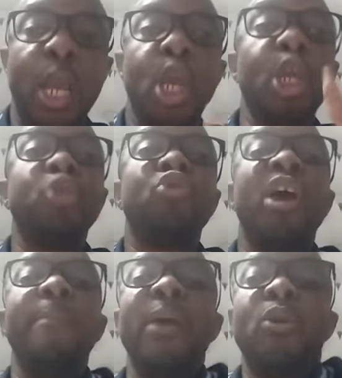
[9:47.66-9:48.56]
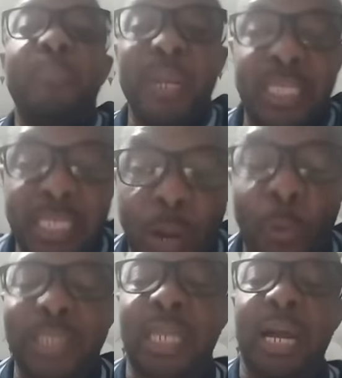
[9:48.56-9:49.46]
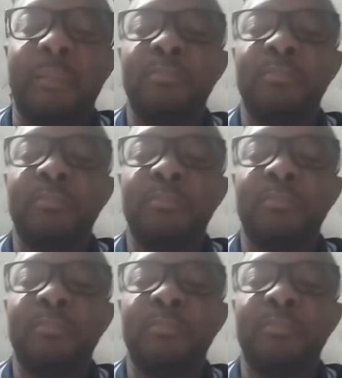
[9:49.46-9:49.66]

ils ont aimé le président Ouattara.